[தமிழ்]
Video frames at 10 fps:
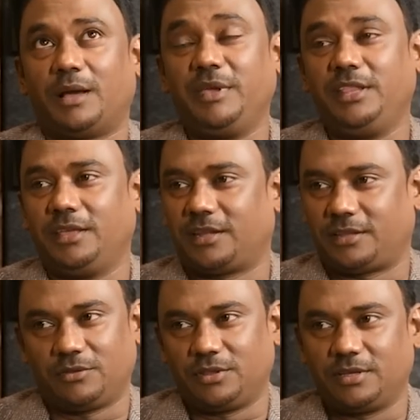
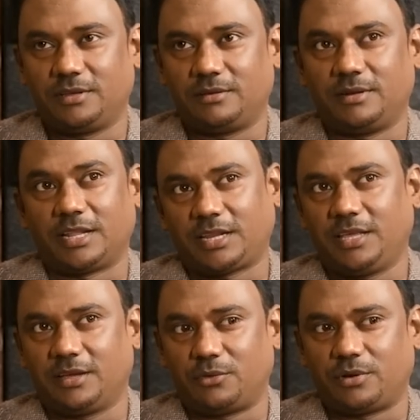அமைதிங்கிறது வந்து
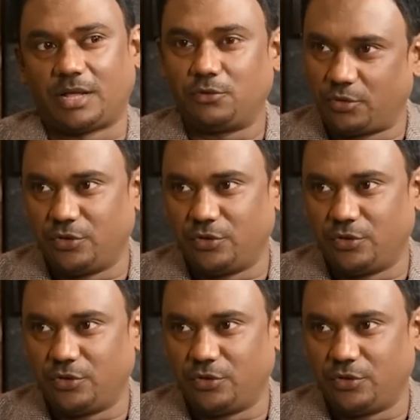நிறையா ஒரு அது ஒரு